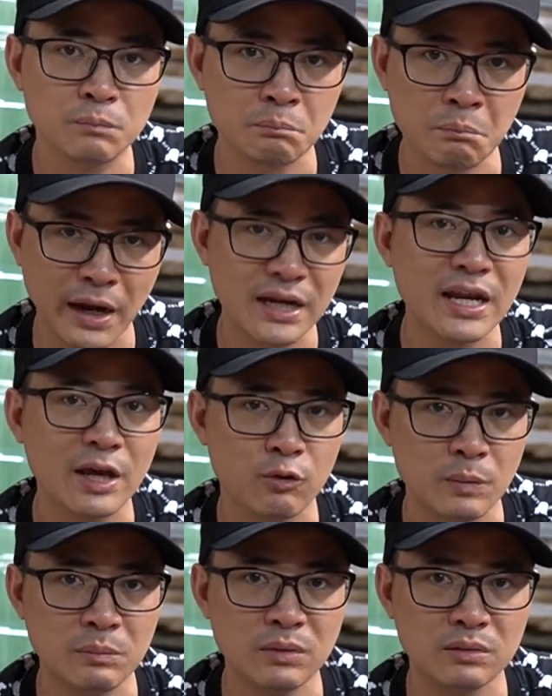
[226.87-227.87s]
máy này
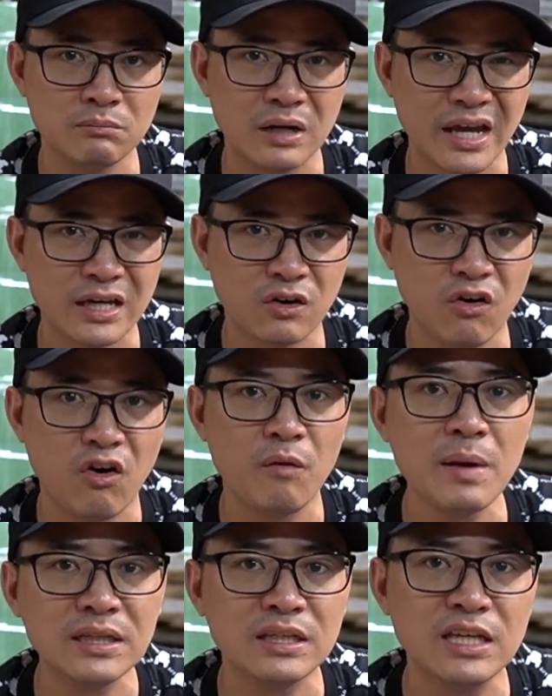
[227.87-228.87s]
của bên mình mà lại có
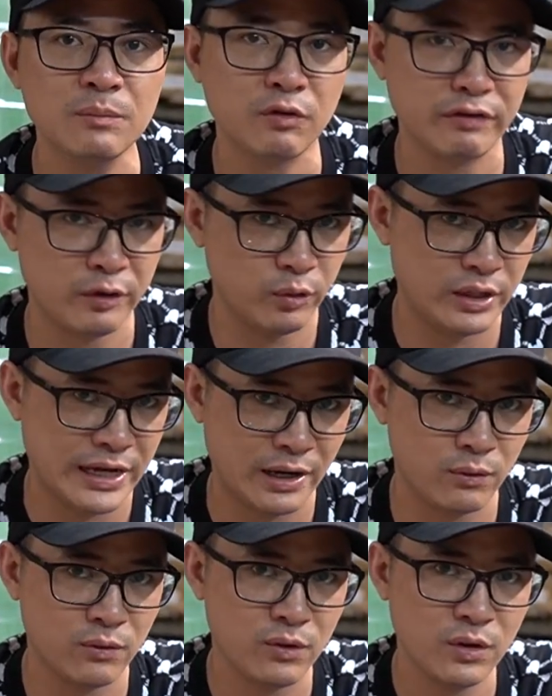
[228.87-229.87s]
bất kỳ một phản hồi nào